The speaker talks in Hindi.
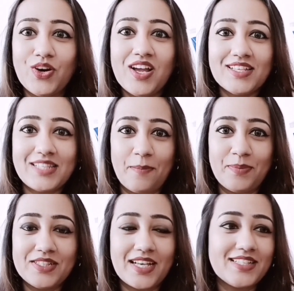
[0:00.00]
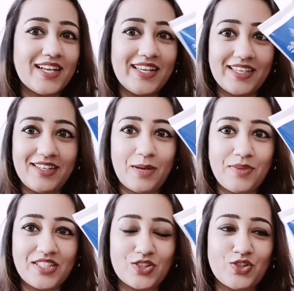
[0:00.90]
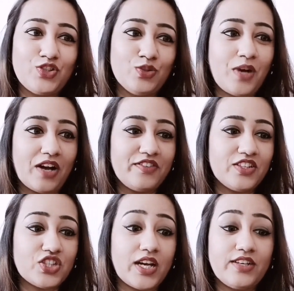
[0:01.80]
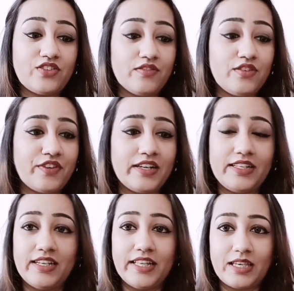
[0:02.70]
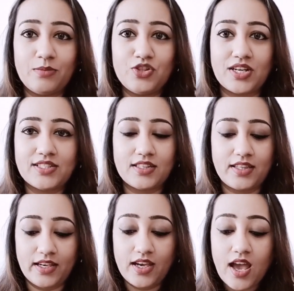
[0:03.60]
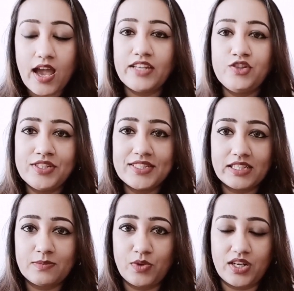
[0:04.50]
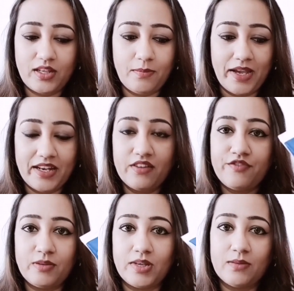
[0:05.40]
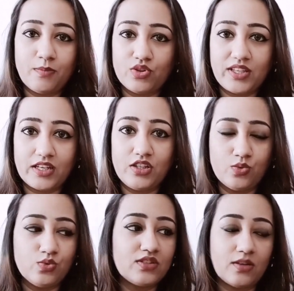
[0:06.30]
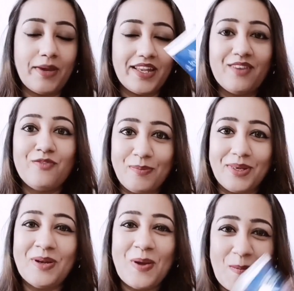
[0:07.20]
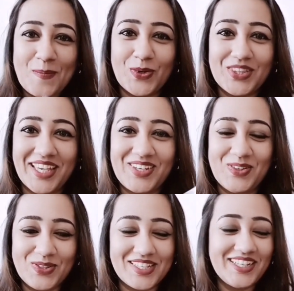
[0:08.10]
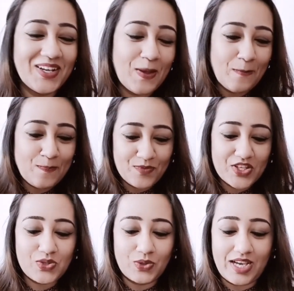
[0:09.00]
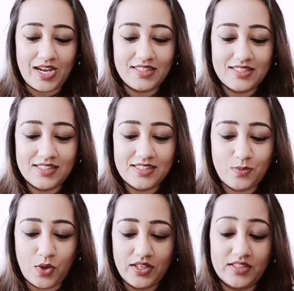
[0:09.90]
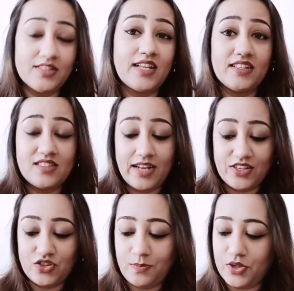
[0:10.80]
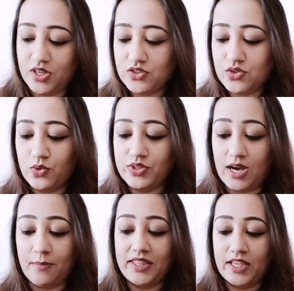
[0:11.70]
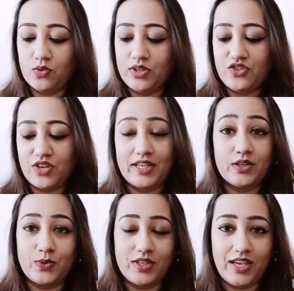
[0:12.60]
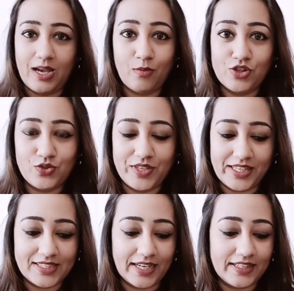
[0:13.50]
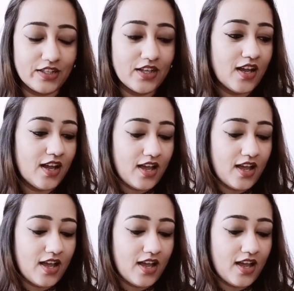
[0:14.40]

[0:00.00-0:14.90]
नो सैम्पल साइज है लेकिन आप देख सकते हो ट्यूब काफी अच्छा है ट्रैवल फ्रेंडली है लेके भी जा सकते हैं एंड यूनिसेक्स प्रोडक्ट है मैन एंड फीमेल बोथ कैन यूज मैन एंड वुमेन बोथ कैन यूज इट सो या दिस इज वॉट इट इज एंड इट्स अ नेचुरल प्रोडक्ट सो या मैं देखूंगी ट्राई करूंगी आई एम ऑल्सो वेरी एक्साइटेड